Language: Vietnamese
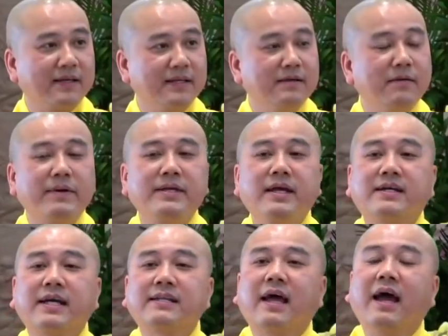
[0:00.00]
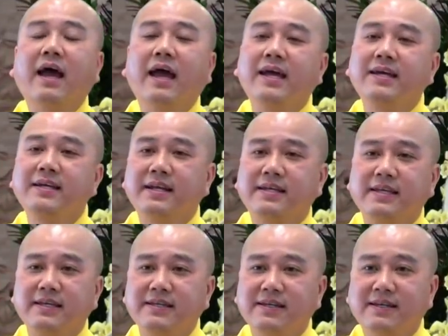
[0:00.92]
Nhưng mà bây giờ cái thể là
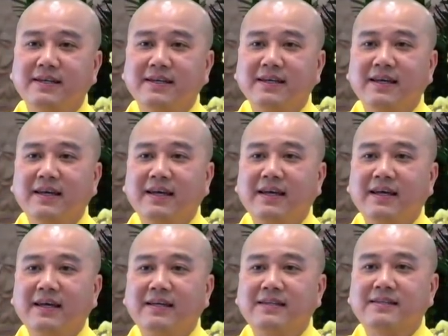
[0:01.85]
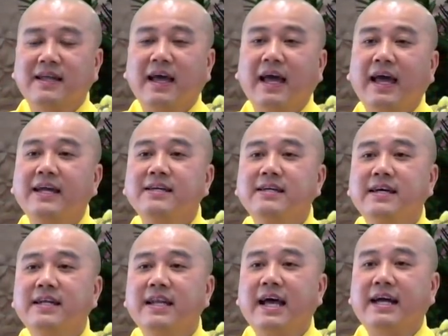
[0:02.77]
gì? Thể
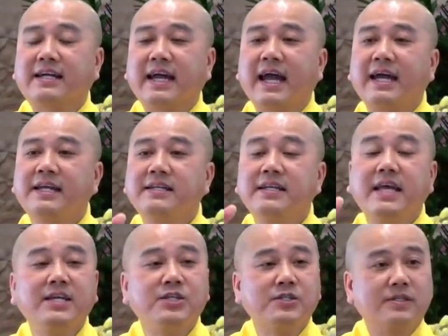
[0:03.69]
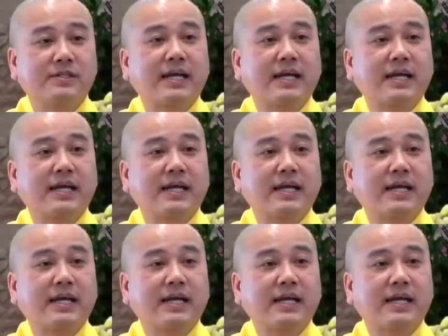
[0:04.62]
nghĩa là cái nature,